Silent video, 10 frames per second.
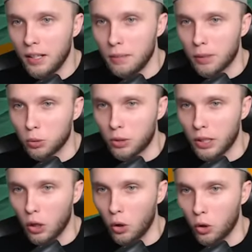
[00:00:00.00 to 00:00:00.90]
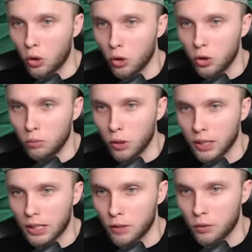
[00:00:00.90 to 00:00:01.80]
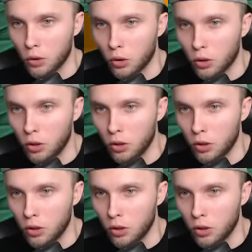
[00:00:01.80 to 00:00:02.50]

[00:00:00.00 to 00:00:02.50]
I ma tutaj oko. Mogę trafić w to oko?